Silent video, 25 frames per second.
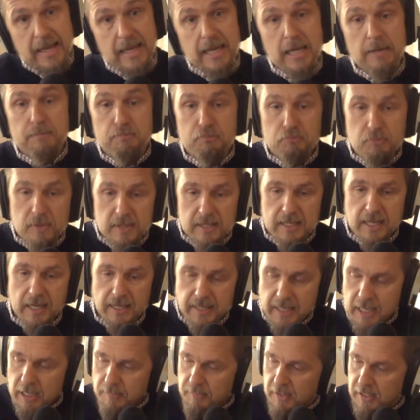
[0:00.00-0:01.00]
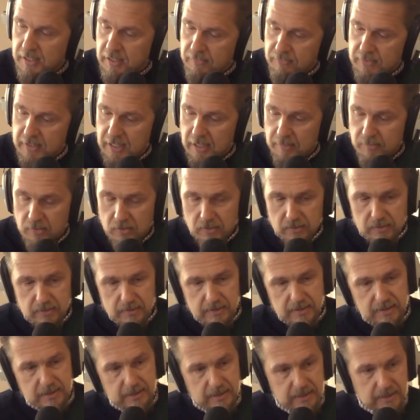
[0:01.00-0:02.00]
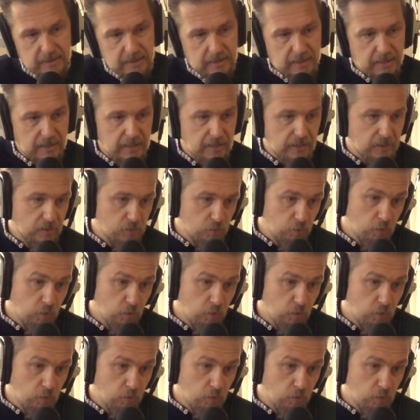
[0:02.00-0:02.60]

Et puis derrière, bien évidemment, c'est euh,